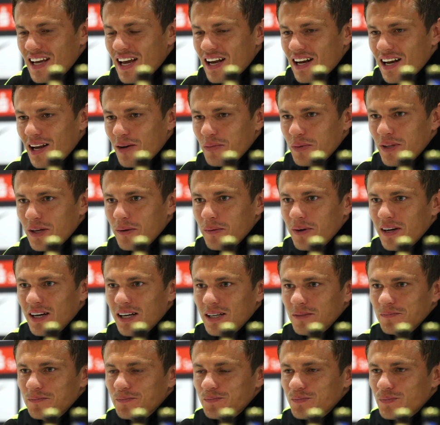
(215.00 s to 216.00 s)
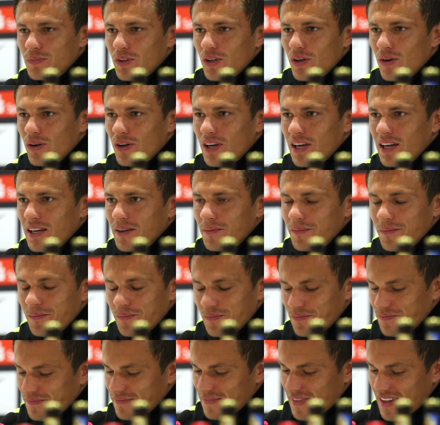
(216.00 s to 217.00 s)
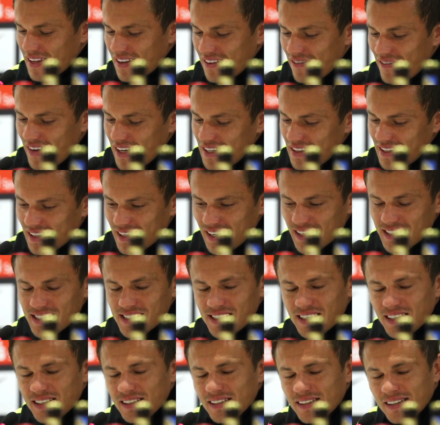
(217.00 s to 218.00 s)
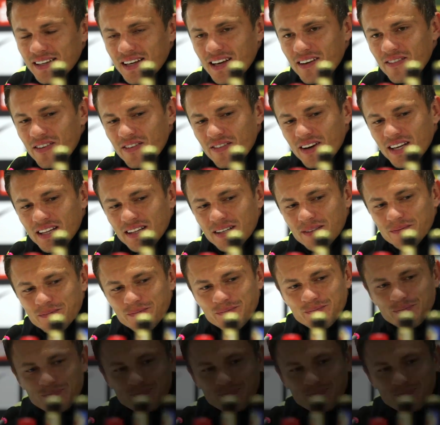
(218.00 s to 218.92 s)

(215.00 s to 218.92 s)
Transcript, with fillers: nicht geklappt, aber okay, weiter jetzt gehen, gehen wir weiter.